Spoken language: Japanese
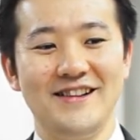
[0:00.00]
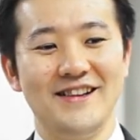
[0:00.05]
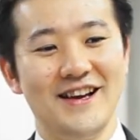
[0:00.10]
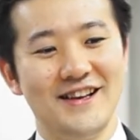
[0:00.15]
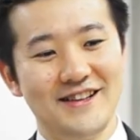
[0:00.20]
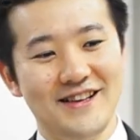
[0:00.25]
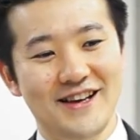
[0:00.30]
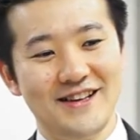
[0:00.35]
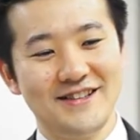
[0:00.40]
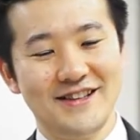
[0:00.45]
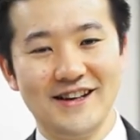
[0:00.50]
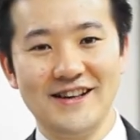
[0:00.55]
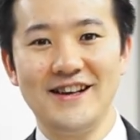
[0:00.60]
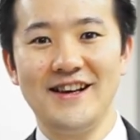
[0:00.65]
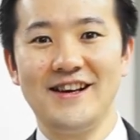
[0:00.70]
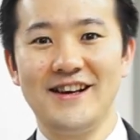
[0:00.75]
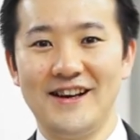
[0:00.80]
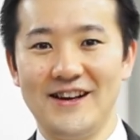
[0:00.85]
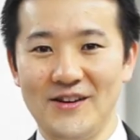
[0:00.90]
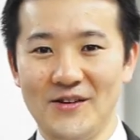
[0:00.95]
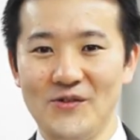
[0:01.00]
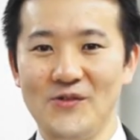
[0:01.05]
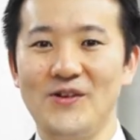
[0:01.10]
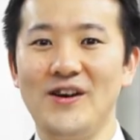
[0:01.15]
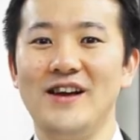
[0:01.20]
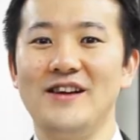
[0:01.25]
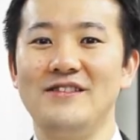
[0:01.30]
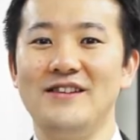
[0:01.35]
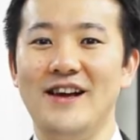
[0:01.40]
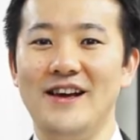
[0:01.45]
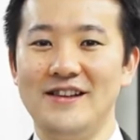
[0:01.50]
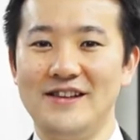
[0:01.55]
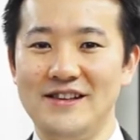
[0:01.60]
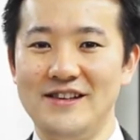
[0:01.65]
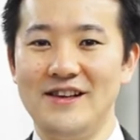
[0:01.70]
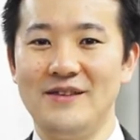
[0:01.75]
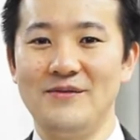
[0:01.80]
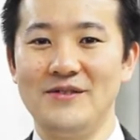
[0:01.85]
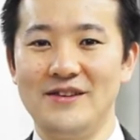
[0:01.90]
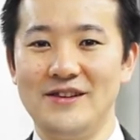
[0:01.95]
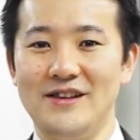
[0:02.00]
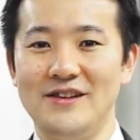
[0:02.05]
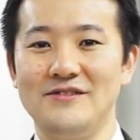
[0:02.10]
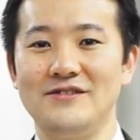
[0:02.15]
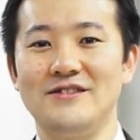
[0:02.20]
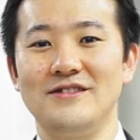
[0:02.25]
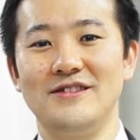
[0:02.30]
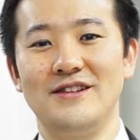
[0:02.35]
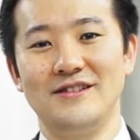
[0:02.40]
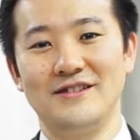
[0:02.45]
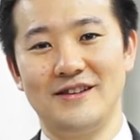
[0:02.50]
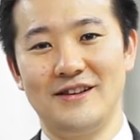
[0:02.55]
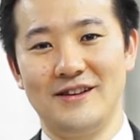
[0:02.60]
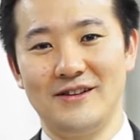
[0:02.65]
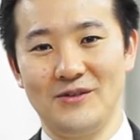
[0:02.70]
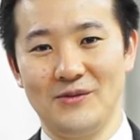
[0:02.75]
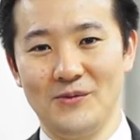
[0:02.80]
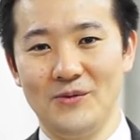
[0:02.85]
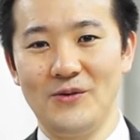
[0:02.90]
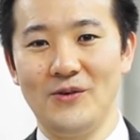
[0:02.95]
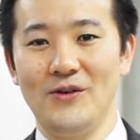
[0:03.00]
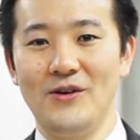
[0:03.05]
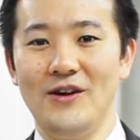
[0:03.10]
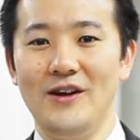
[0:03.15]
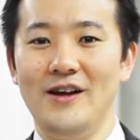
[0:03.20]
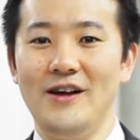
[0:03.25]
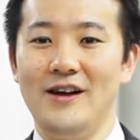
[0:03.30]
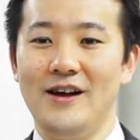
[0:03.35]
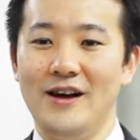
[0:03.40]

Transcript: 年大体3回から4回ぐらい DM って打つんですけれども